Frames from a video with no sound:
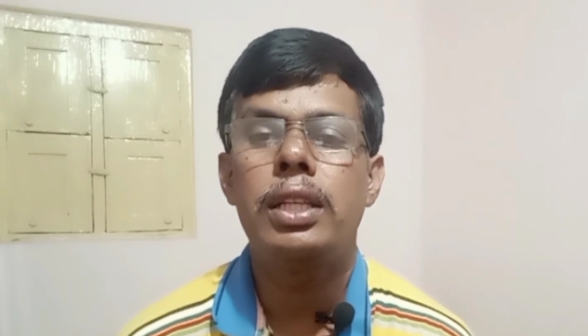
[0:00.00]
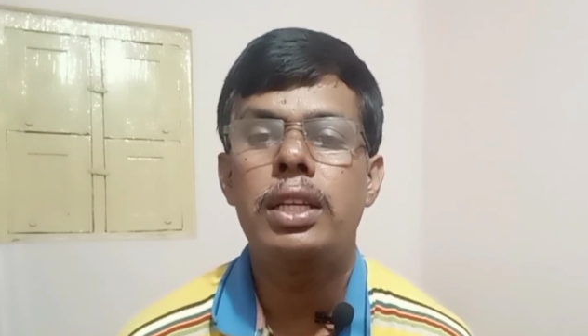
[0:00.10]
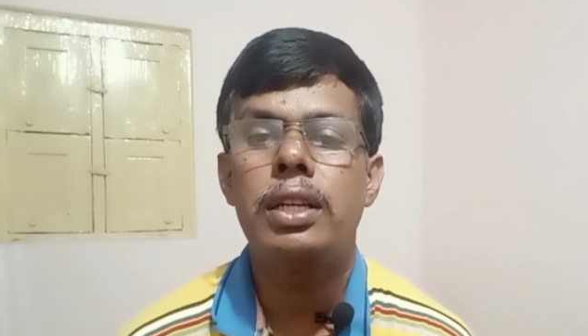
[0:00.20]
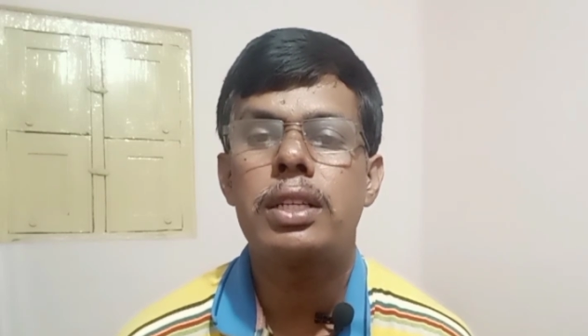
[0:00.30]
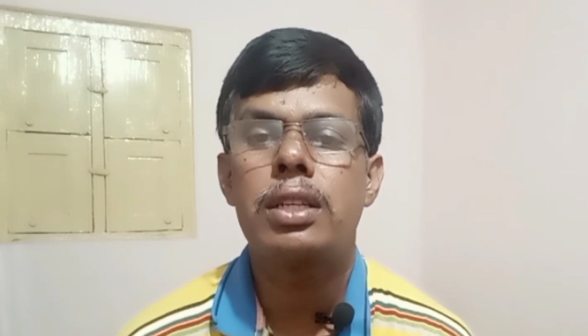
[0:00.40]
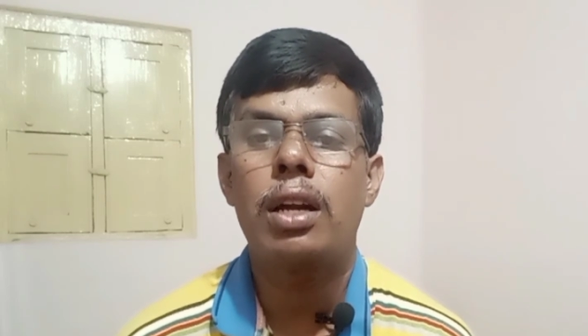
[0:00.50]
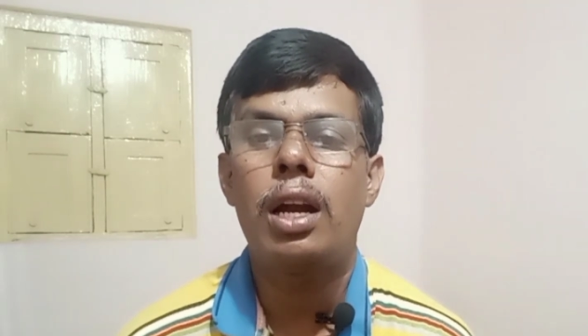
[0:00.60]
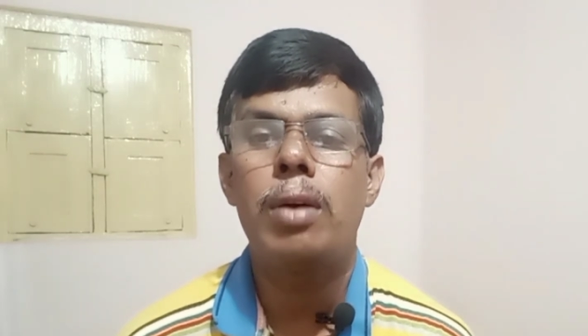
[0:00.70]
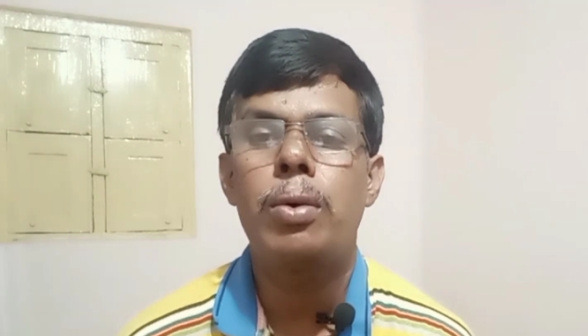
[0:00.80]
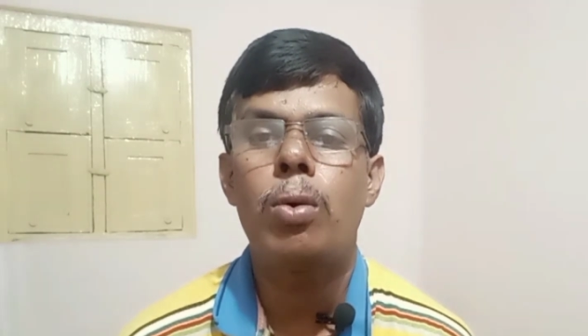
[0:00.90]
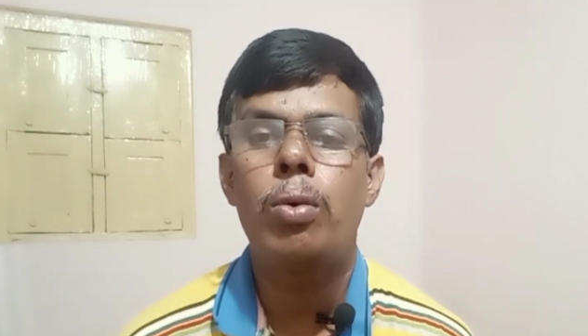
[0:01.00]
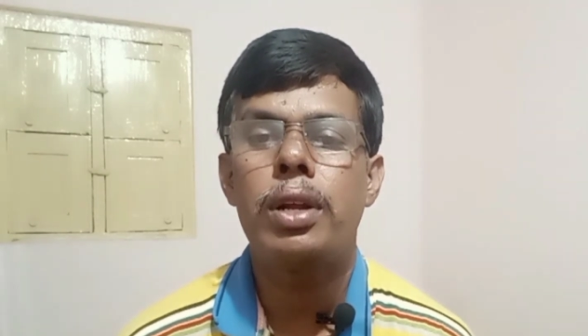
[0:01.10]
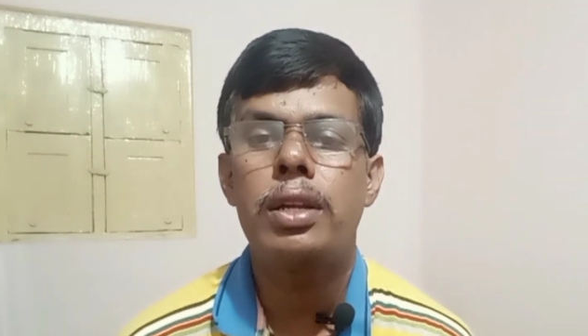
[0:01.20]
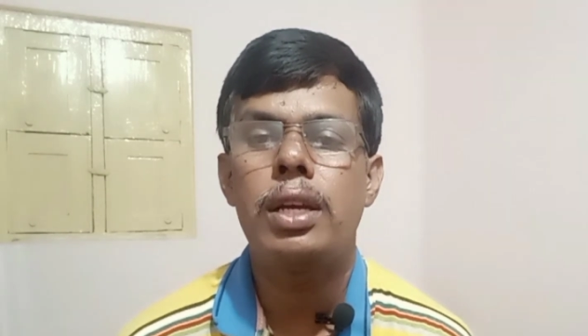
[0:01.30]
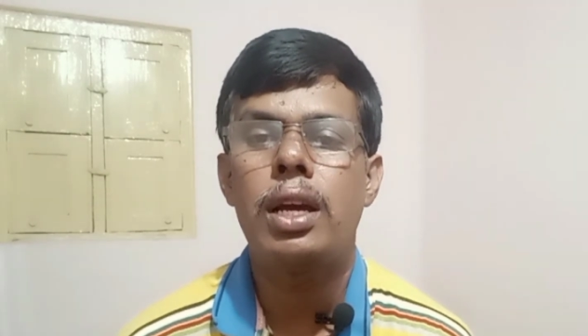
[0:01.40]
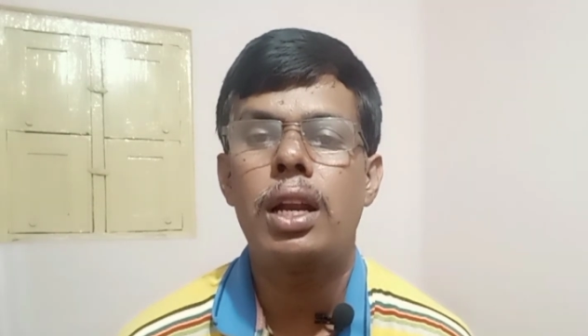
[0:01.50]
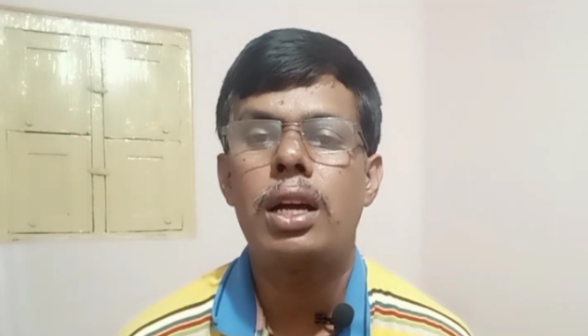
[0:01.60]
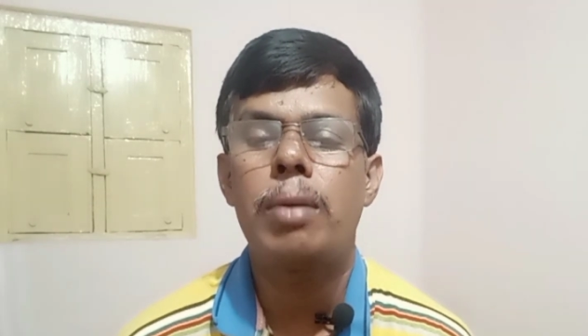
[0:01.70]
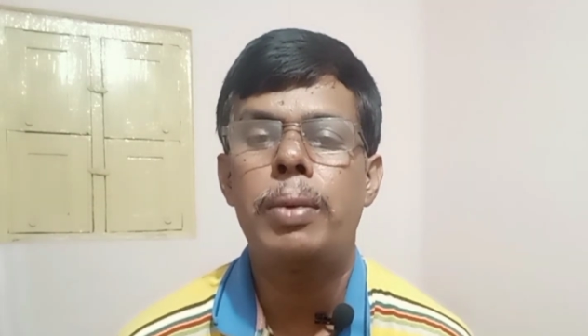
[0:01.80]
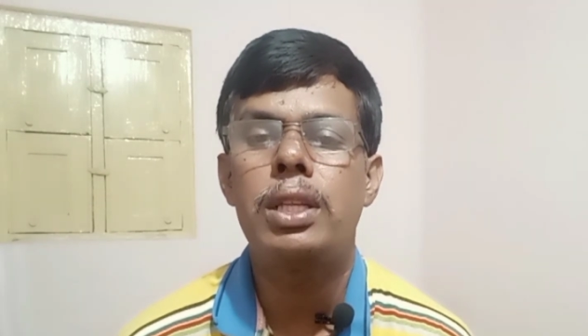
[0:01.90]
இது ரிக்டர் அளவுகோலில்
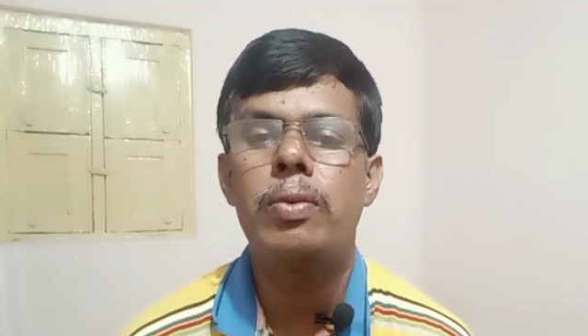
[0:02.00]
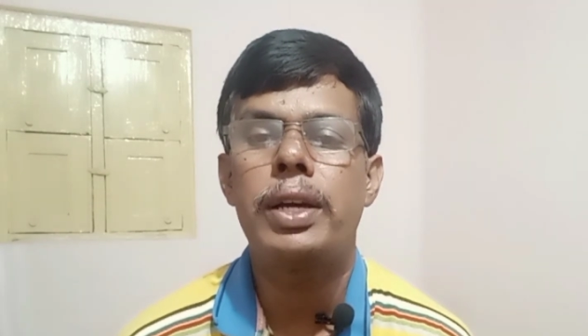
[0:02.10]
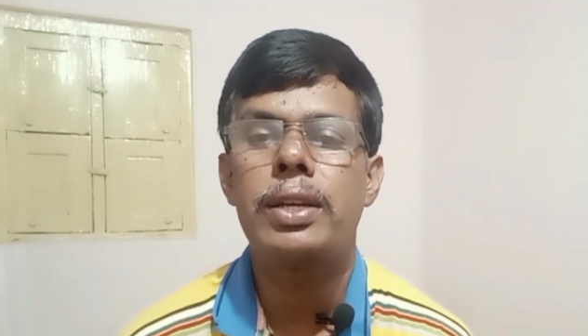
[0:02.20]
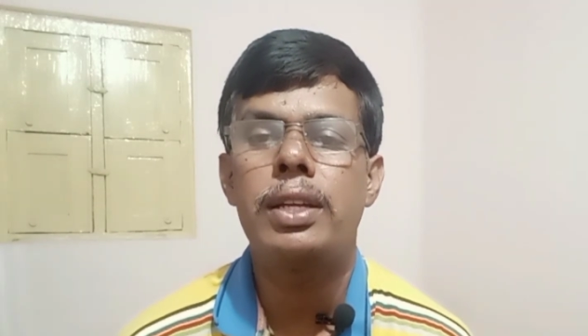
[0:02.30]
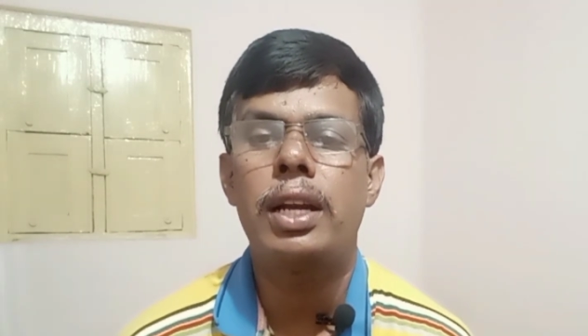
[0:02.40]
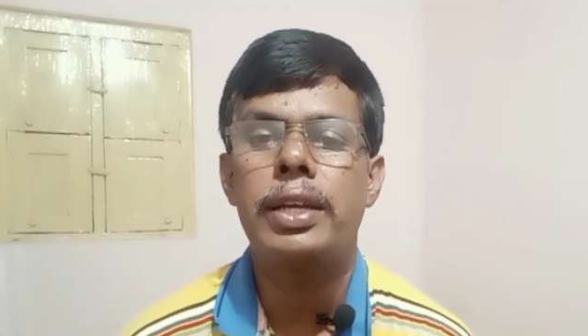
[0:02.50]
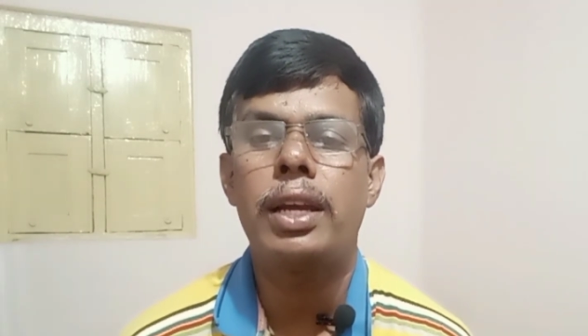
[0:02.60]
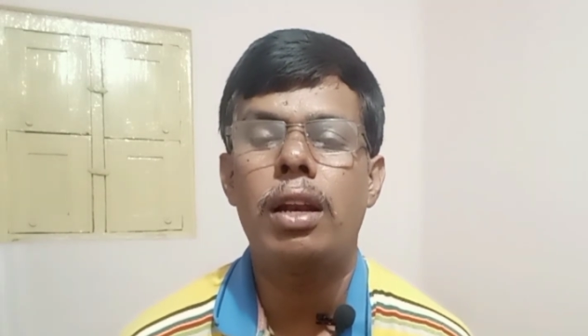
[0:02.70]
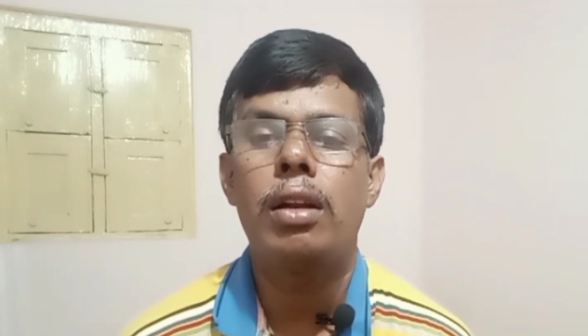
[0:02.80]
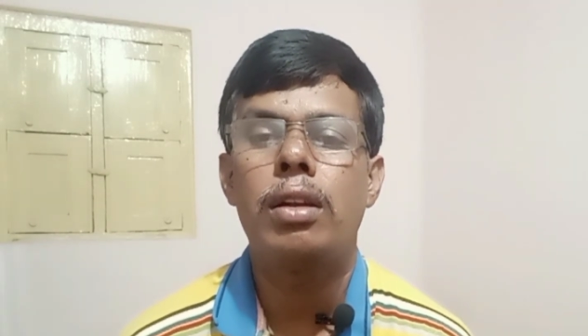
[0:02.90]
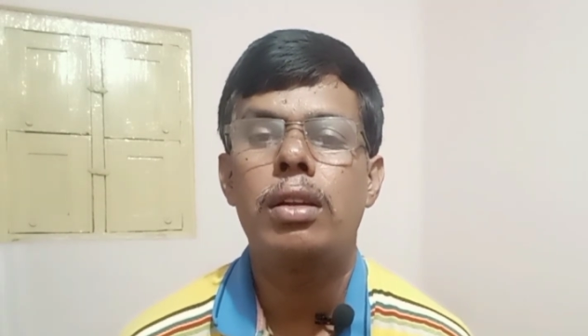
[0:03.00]
ஏழாக பதிவாகிய நிலையில்